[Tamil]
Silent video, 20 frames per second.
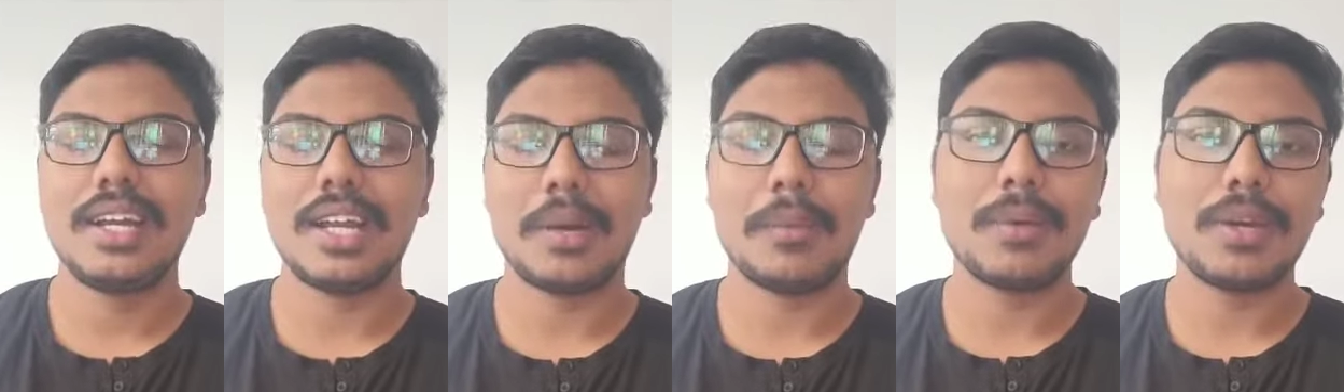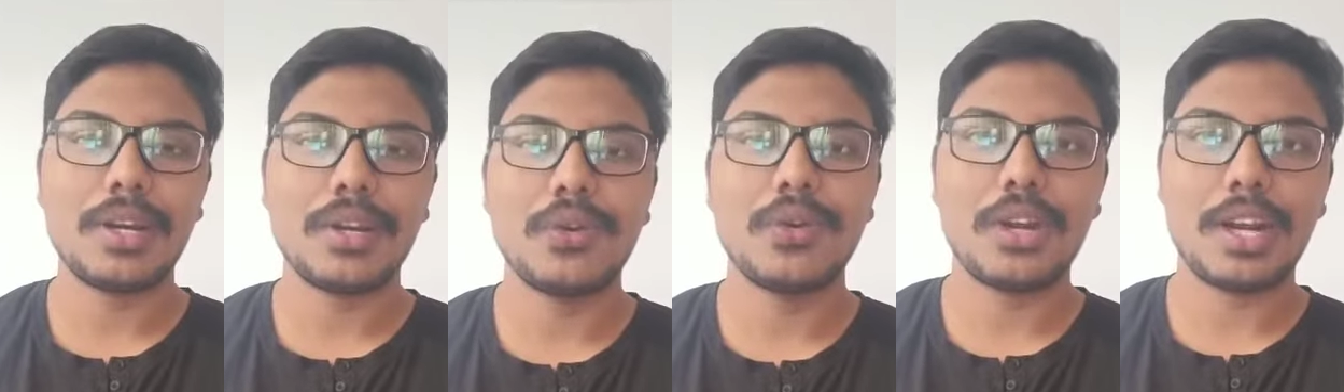
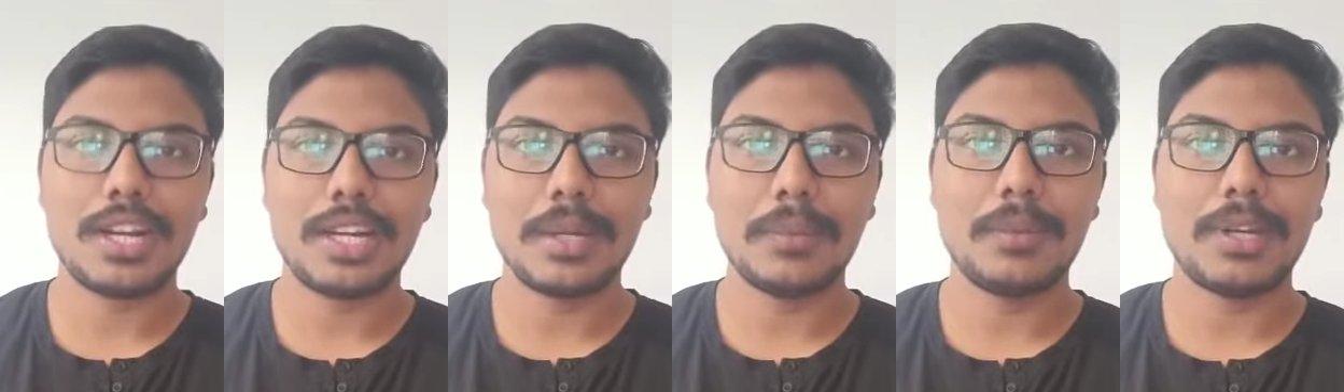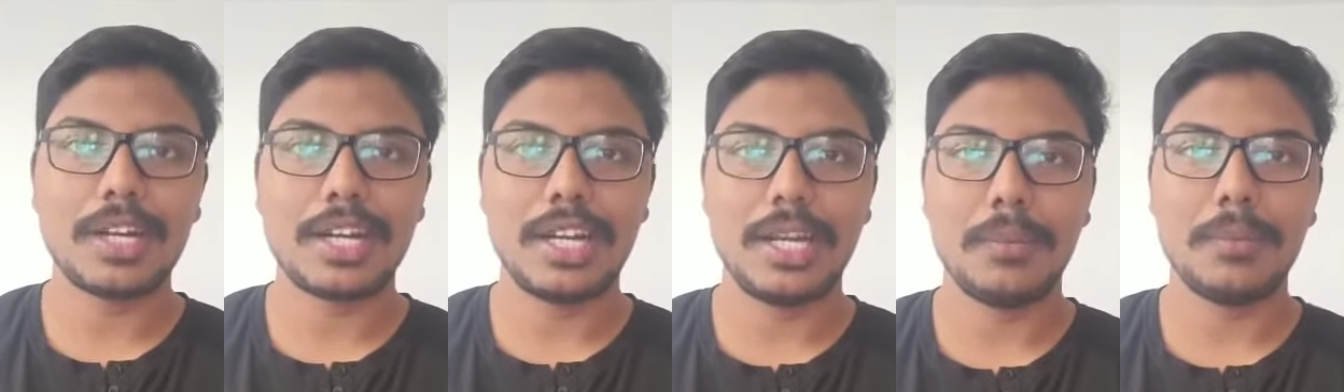நமக்குன்னு ஒரு அட்டம்
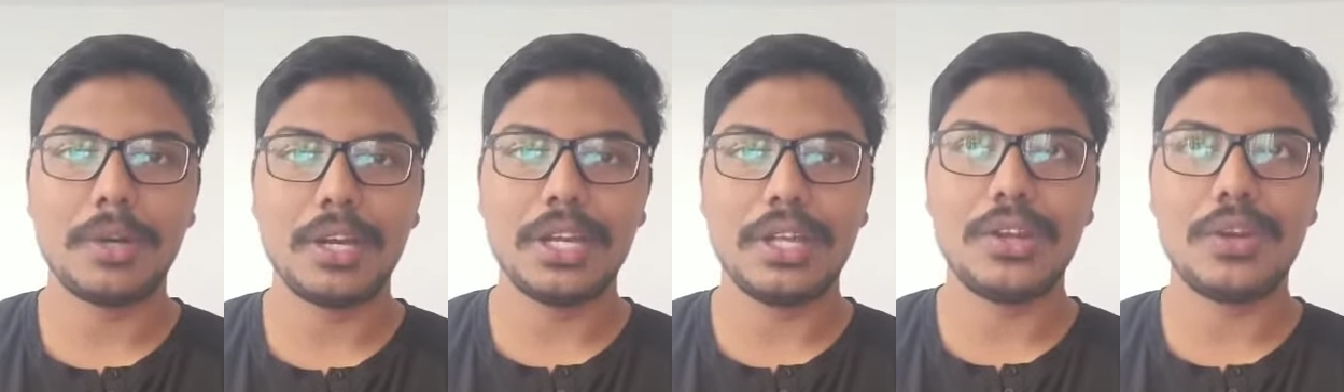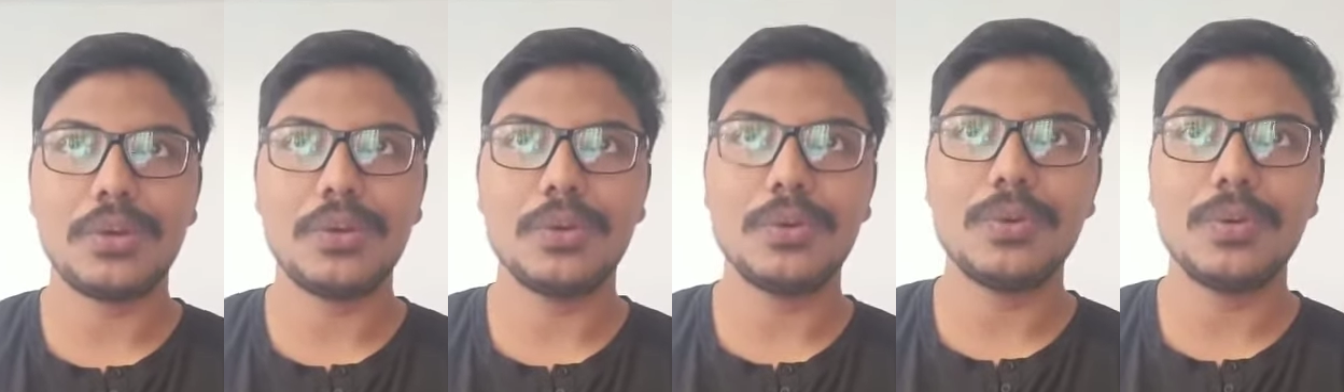கண்டிப்பாக
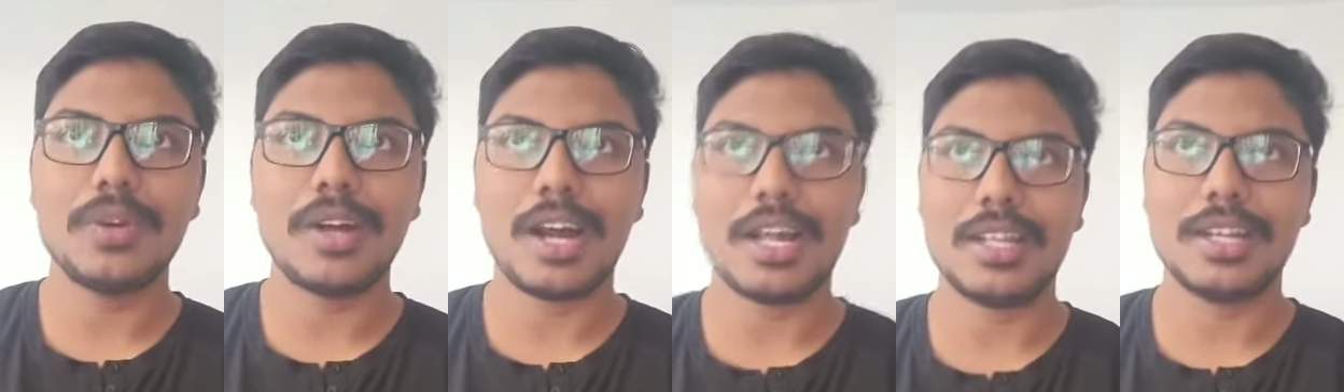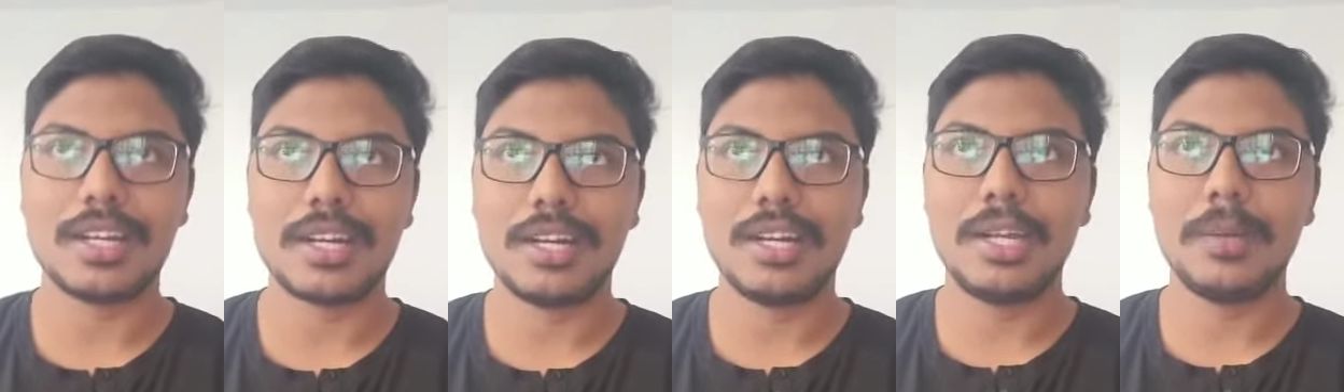இருக்கும்
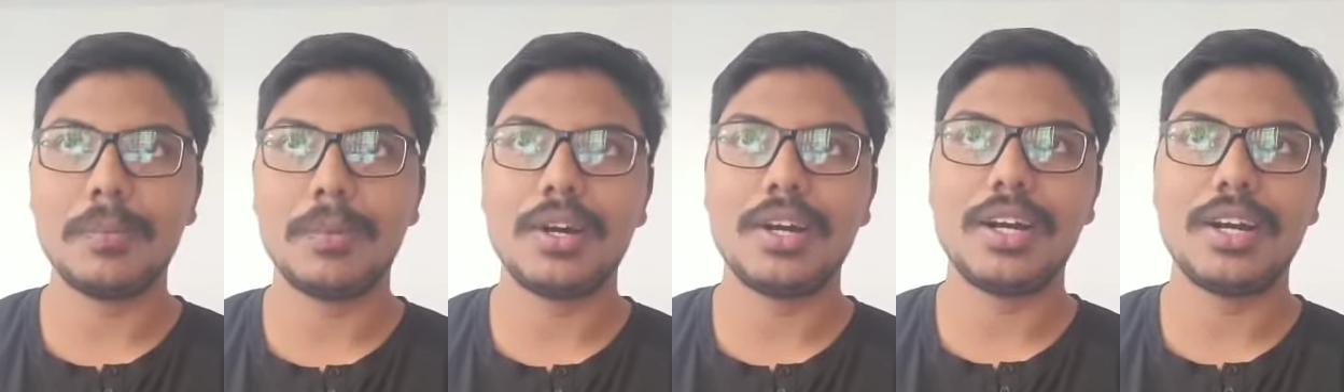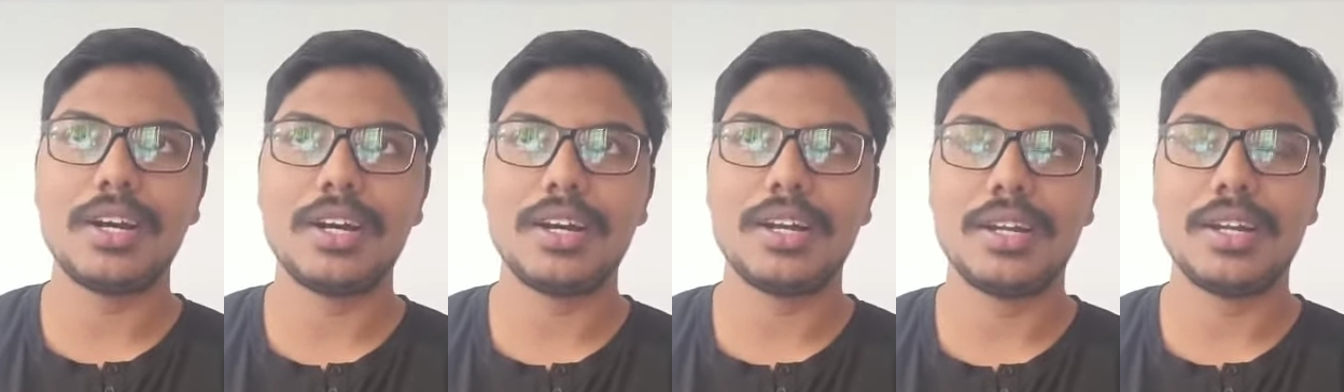அது
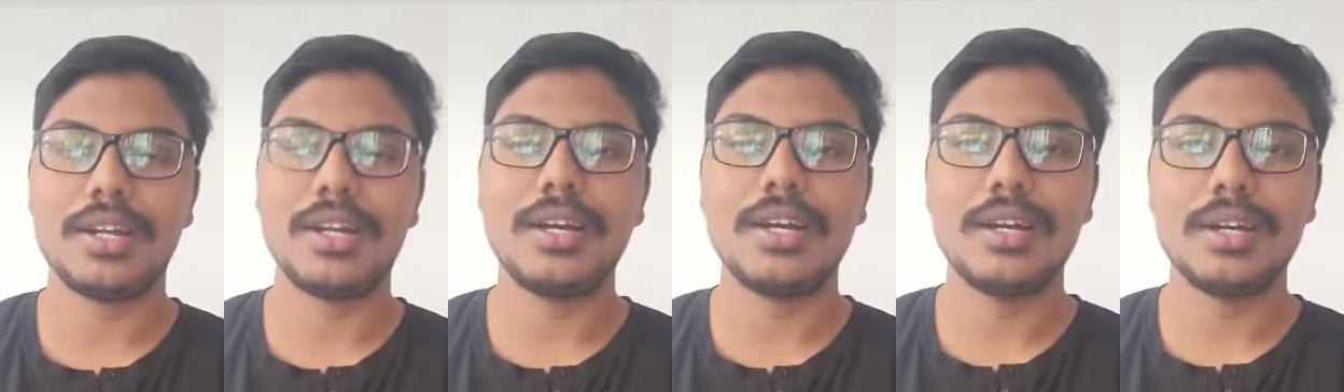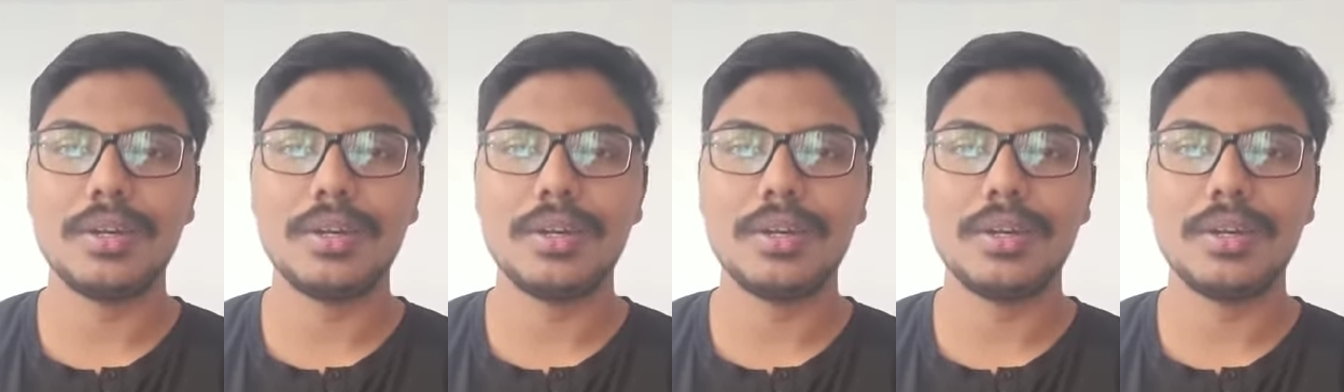கண்டிப்பாக